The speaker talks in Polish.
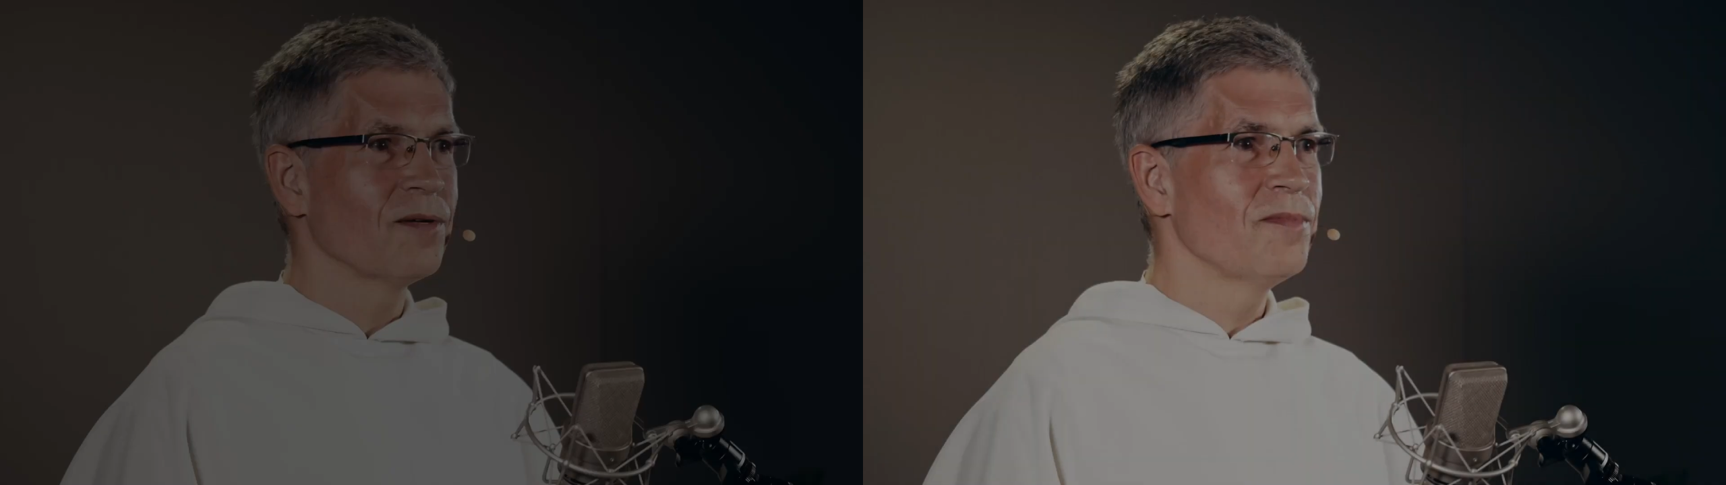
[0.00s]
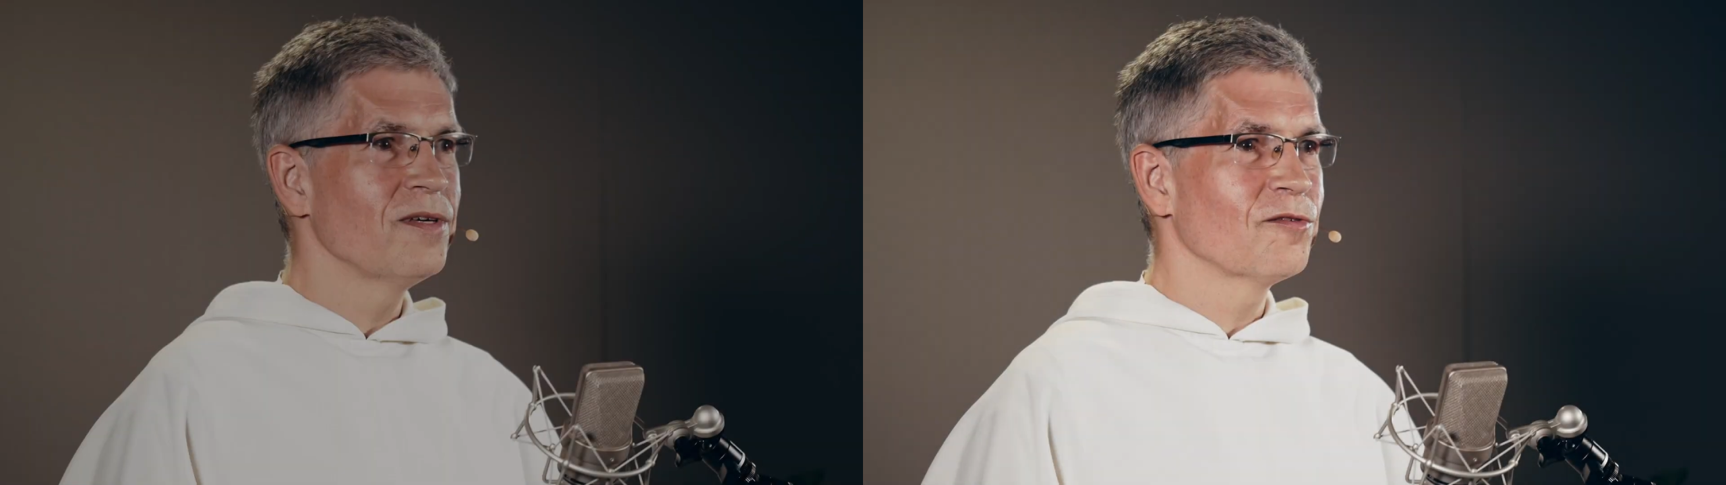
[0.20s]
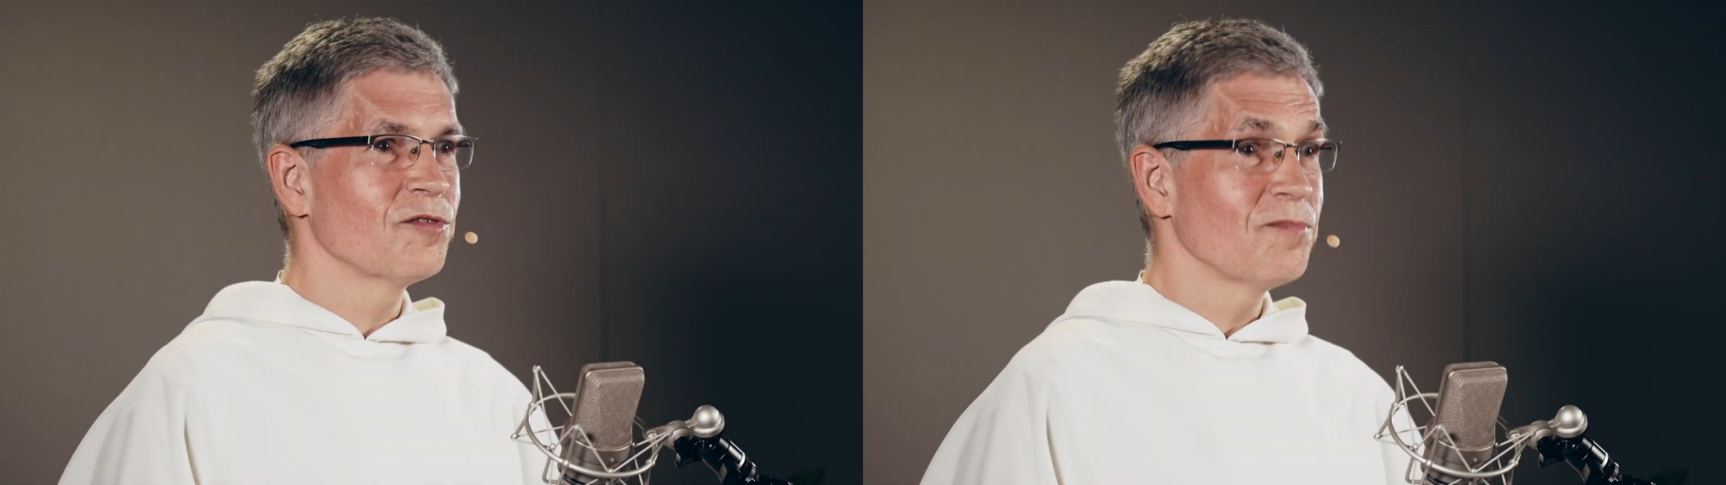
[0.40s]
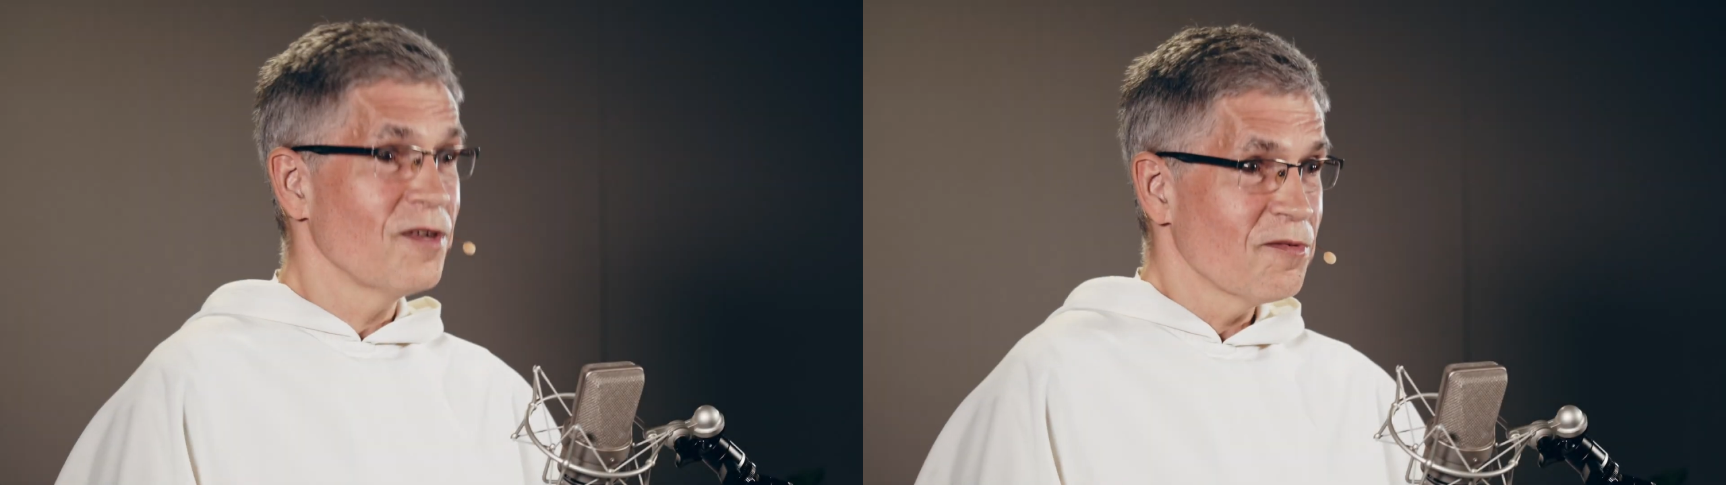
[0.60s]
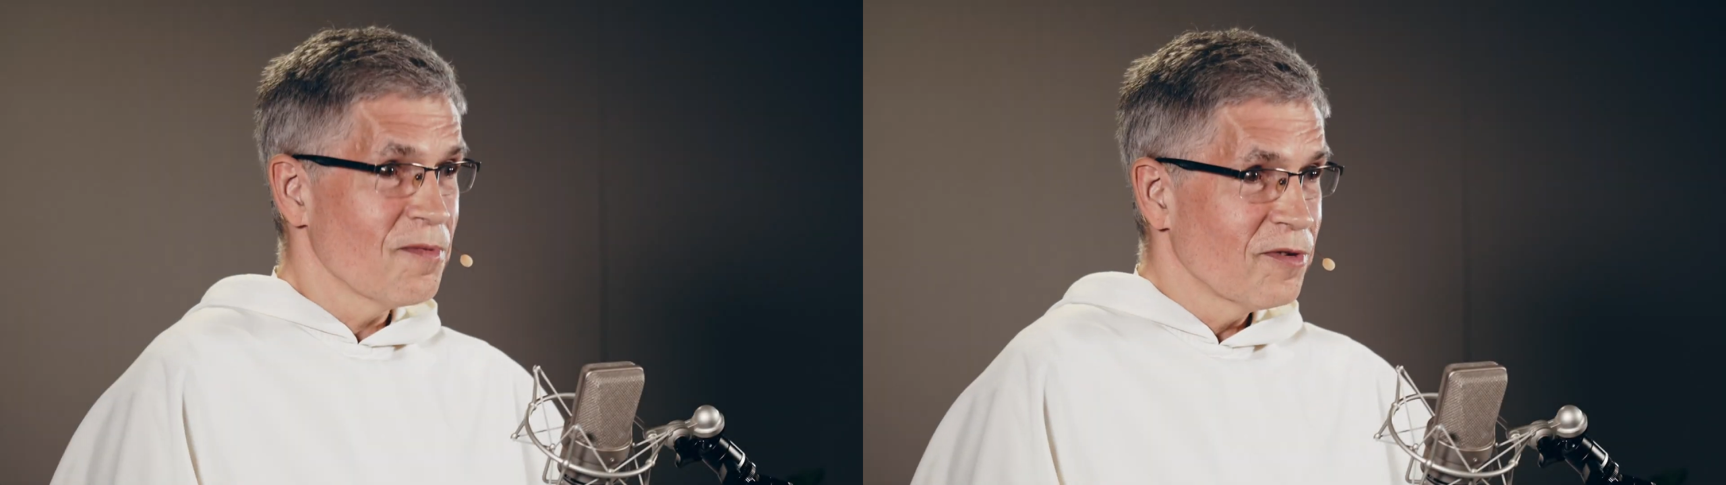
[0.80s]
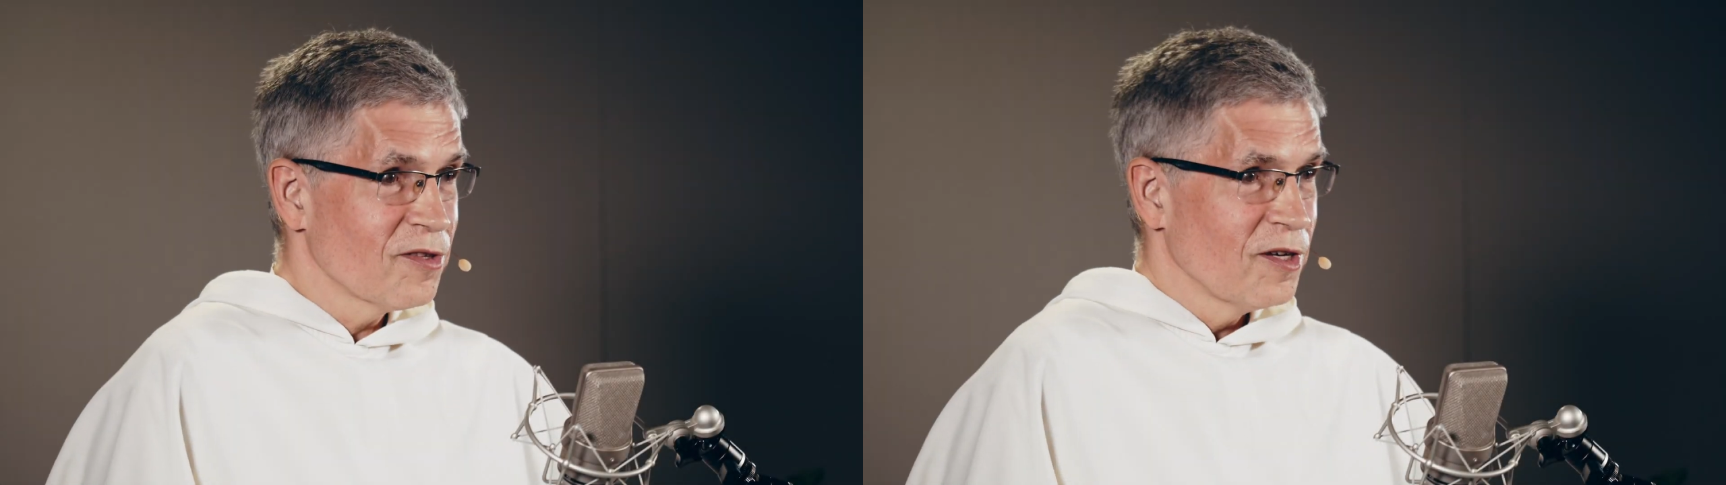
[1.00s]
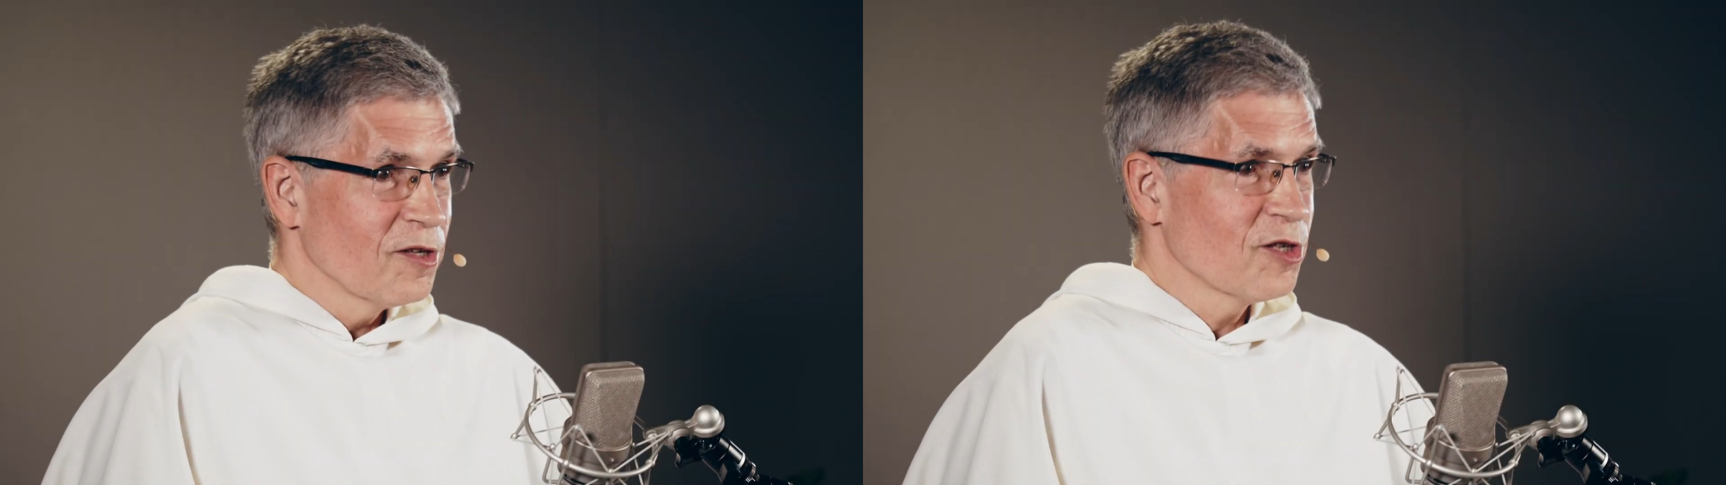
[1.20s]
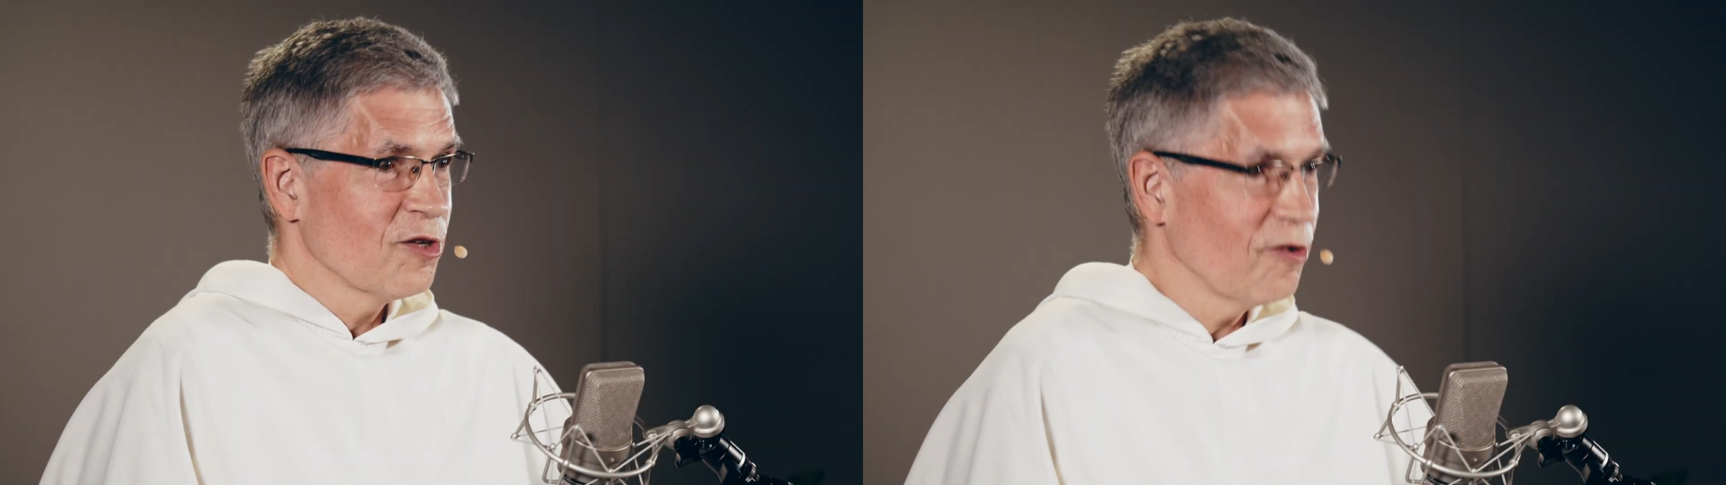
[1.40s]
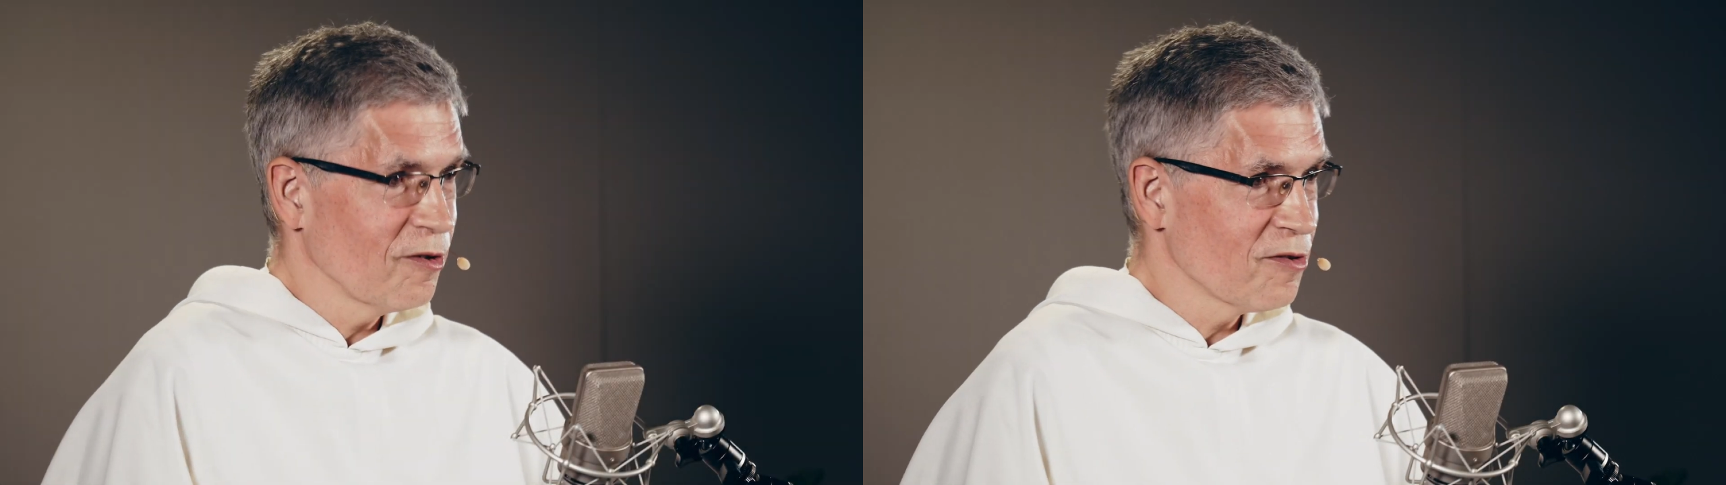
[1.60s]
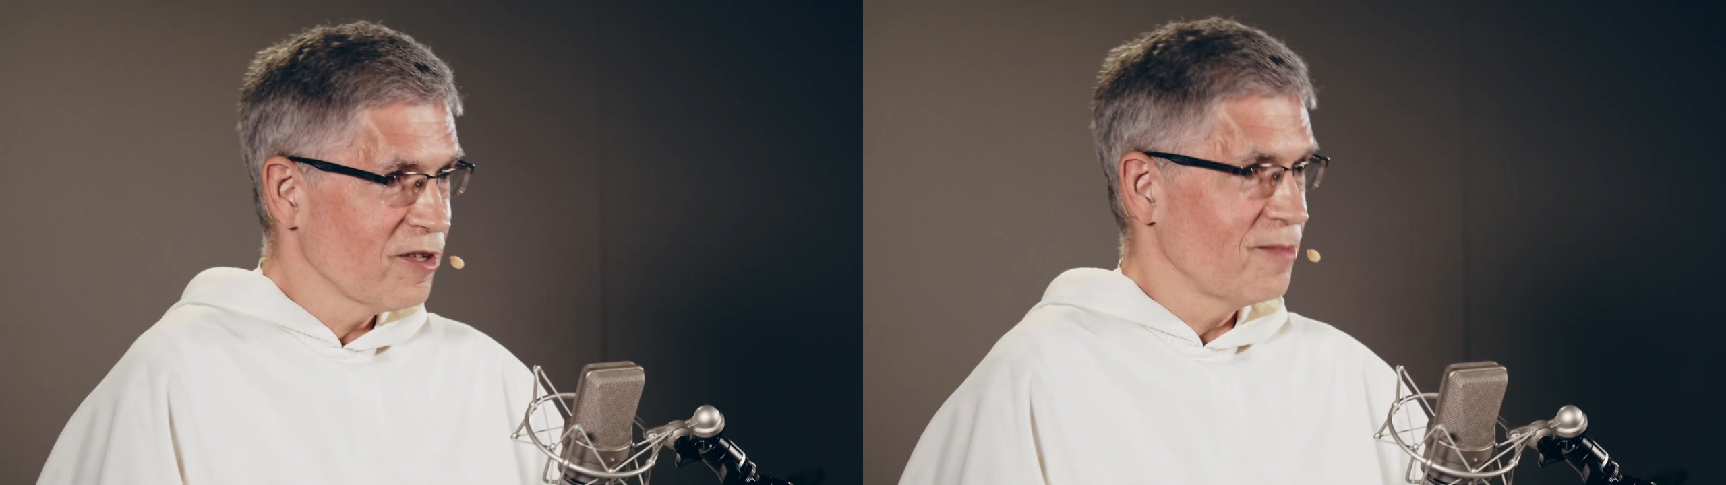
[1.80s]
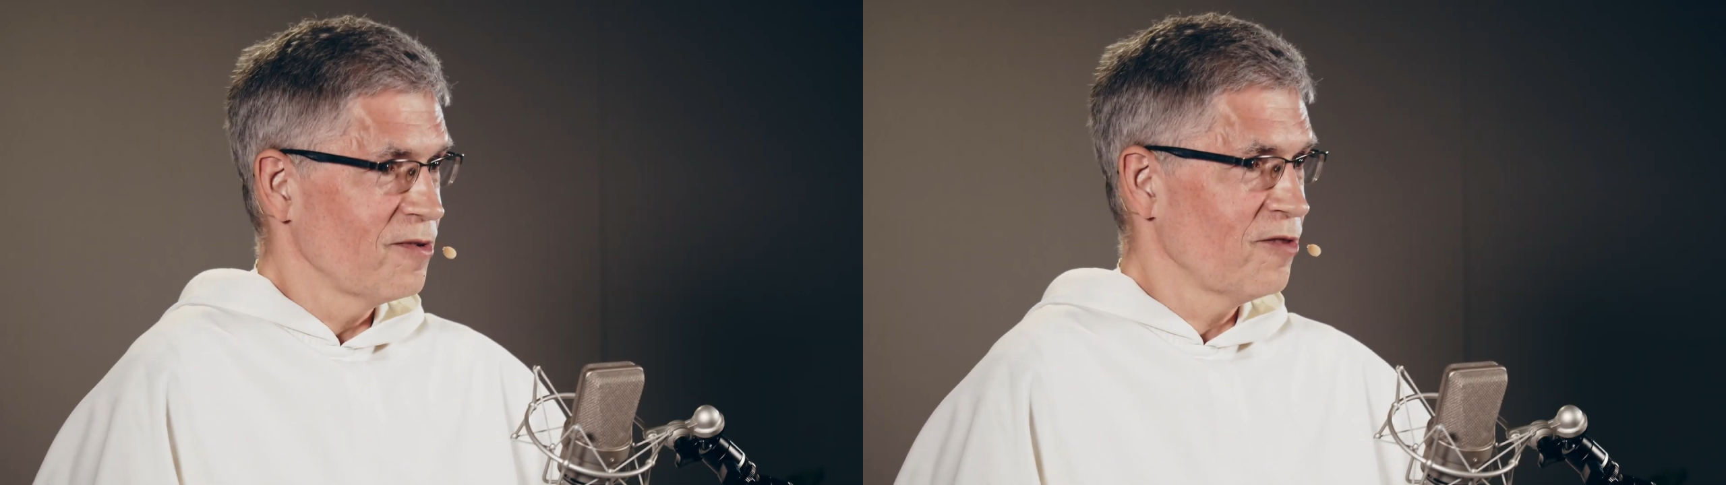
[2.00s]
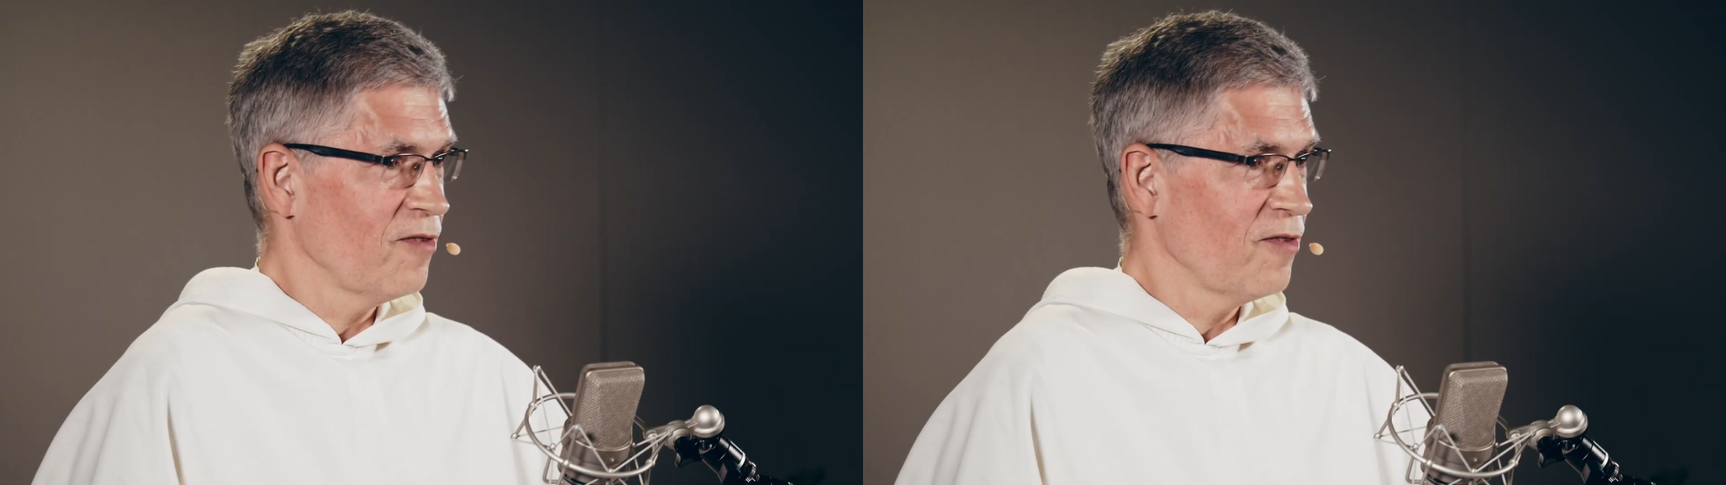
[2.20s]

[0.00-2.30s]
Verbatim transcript: My, którzy mieliśmy być solą ziemi,